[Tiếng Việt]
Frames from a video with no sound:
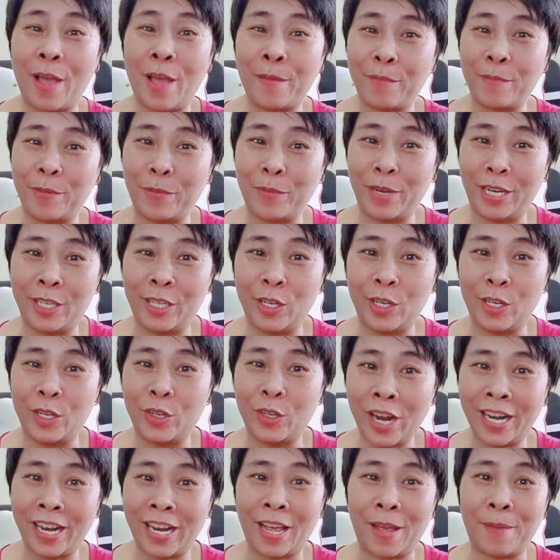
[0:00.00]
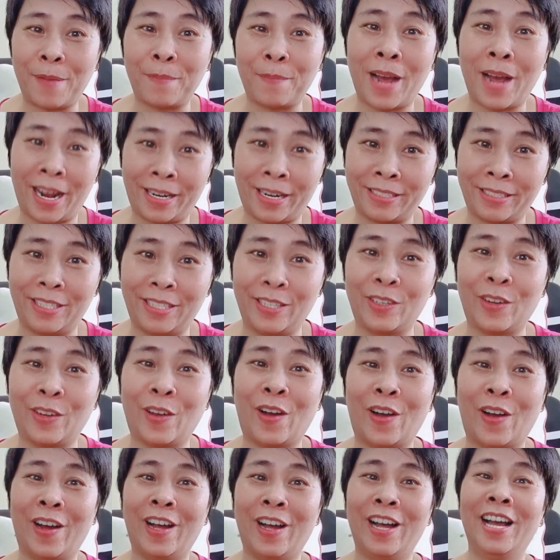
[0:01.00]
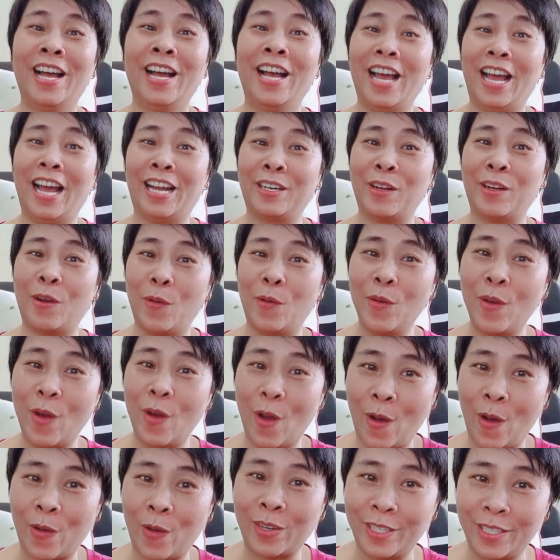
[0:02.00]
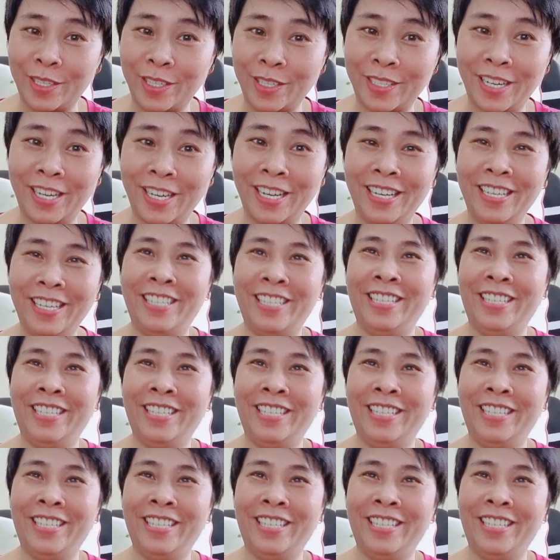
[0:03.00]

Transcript: em mà bị stress là em hành cho anh ngủ ngon được á